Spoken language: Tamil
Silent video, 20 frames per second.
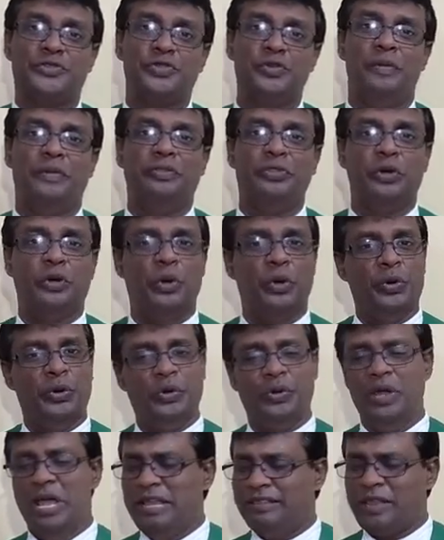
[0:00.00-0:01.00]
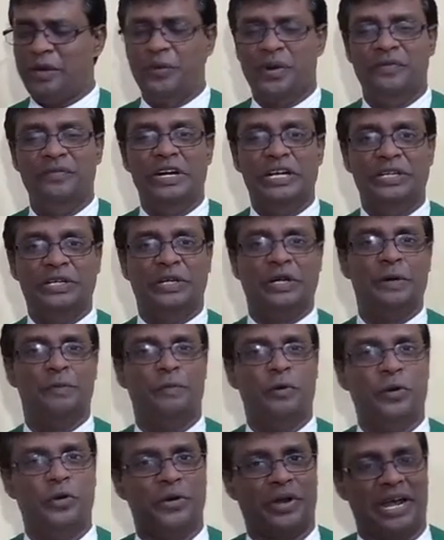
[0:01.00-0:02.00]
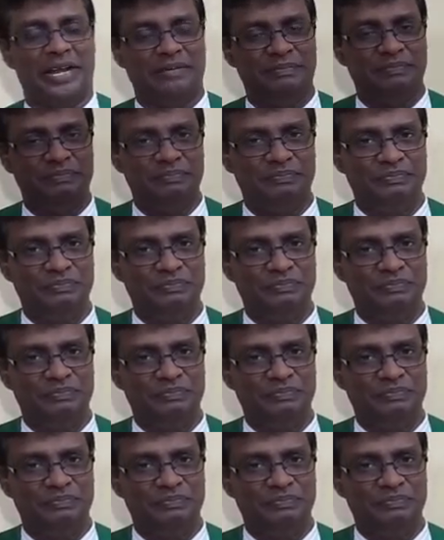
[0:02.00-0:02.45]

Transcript: சுமந்து கொண்டு தன்னுடைய வீட்டுக்கு போகிறார்